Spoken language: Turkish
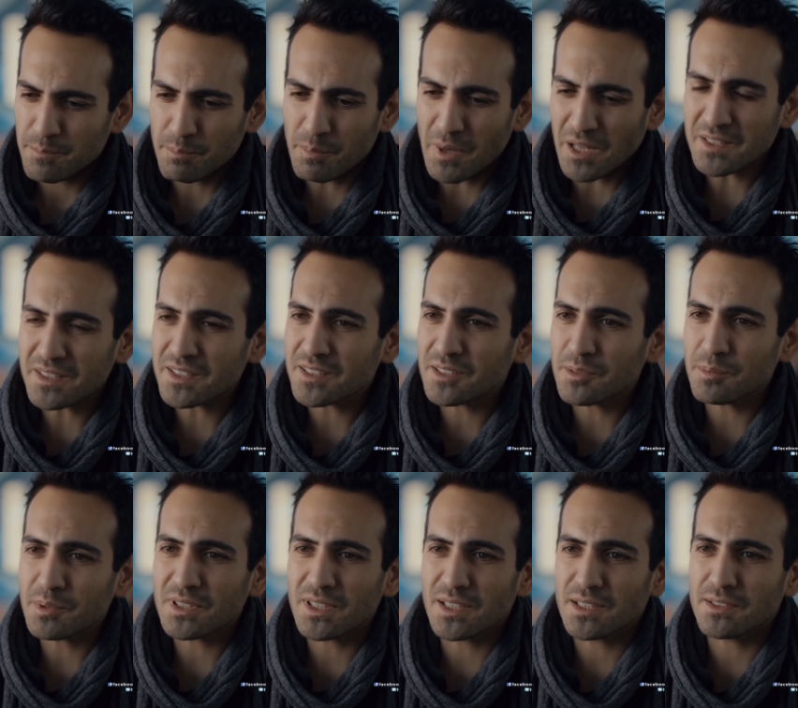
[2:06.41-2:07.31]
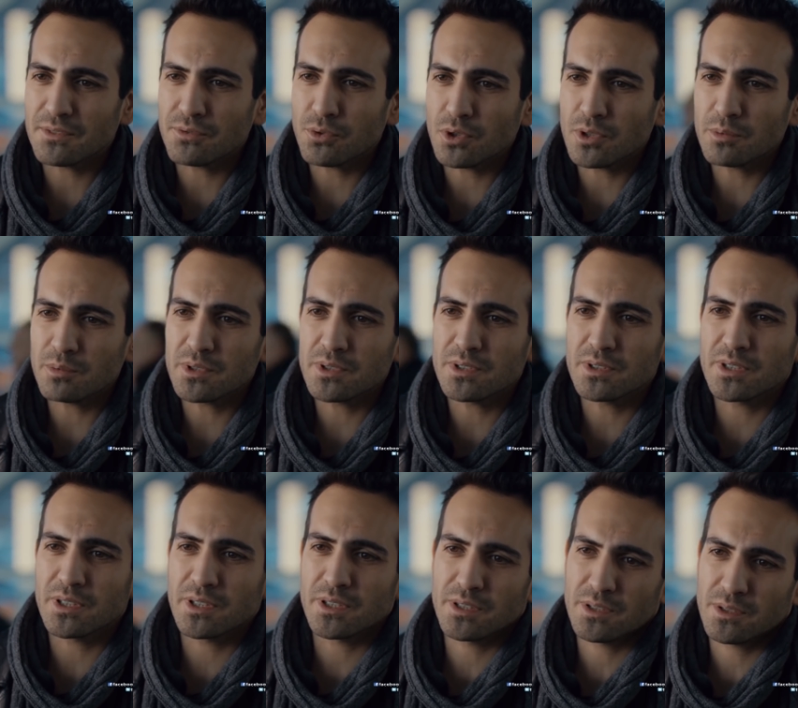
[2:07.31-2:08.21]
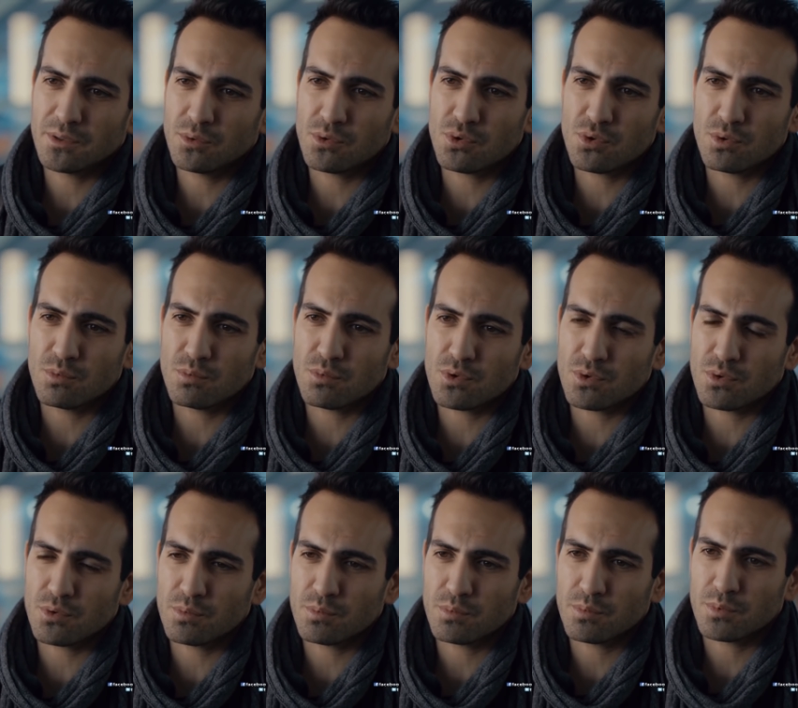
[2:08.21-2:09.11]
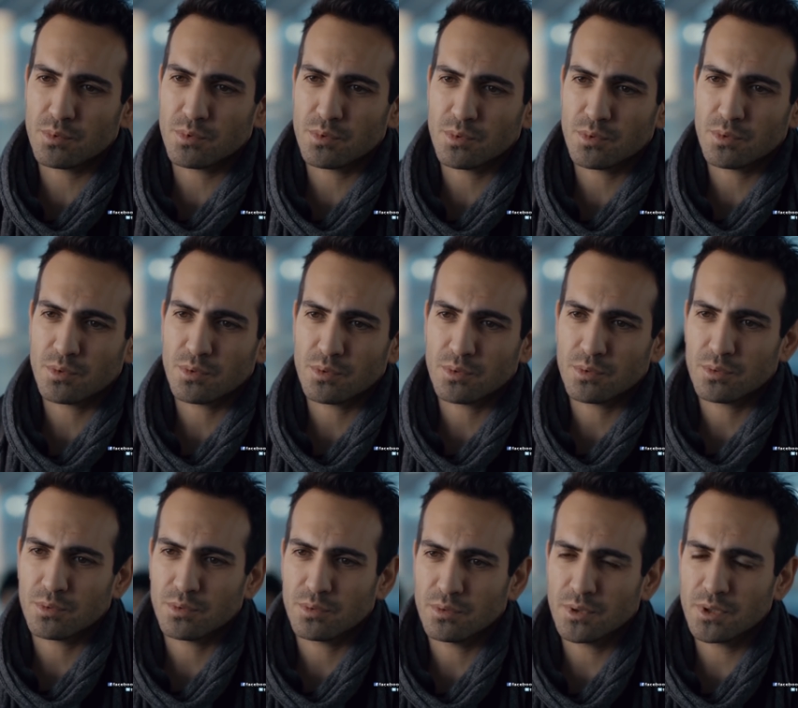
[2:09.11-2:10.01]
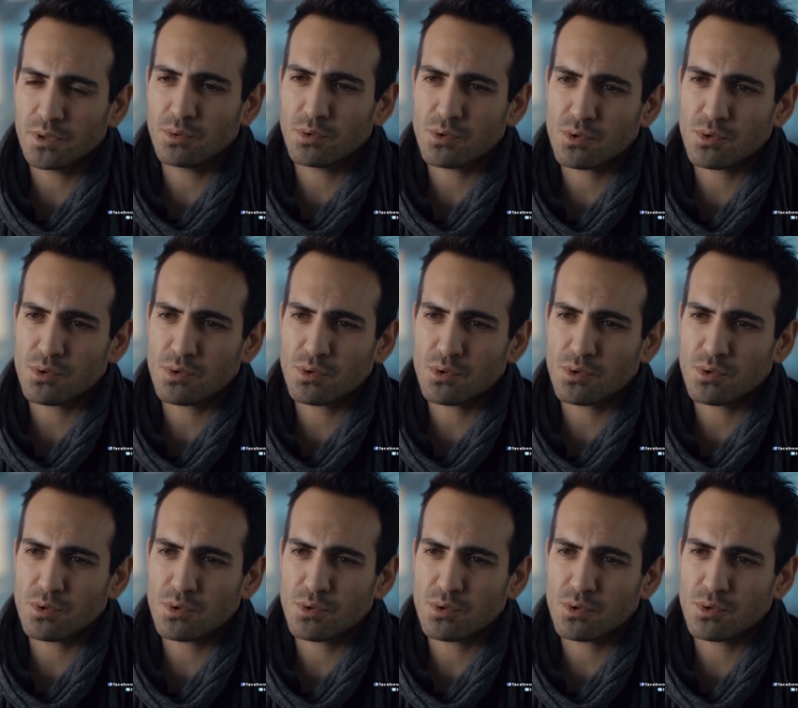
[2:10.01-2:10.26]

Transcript: mantıklı bir teklif olabilir diye düşünmüştüm. Ne